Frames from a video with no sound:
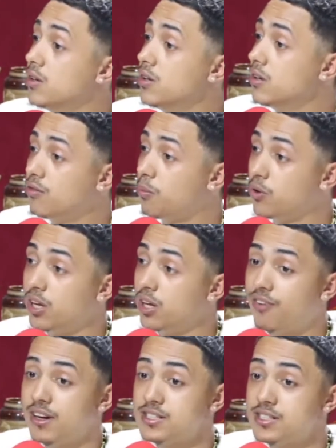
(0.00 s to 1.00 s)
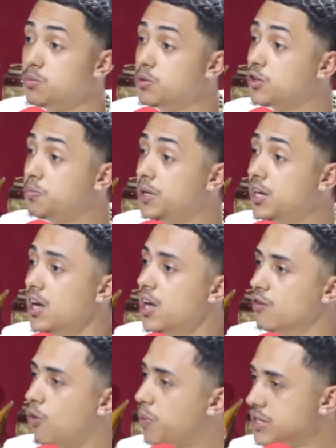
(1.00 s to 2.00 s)
Porra, vou poder massa, fazer os meus beats.
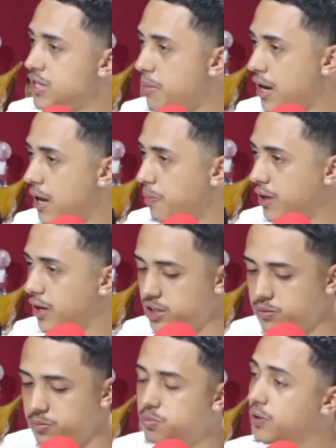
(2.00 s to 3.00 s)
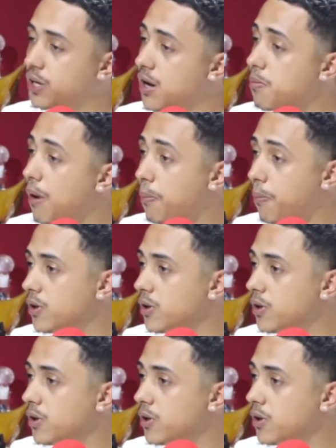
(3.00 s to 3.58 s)
vou precisar mais depender de beat, porque pra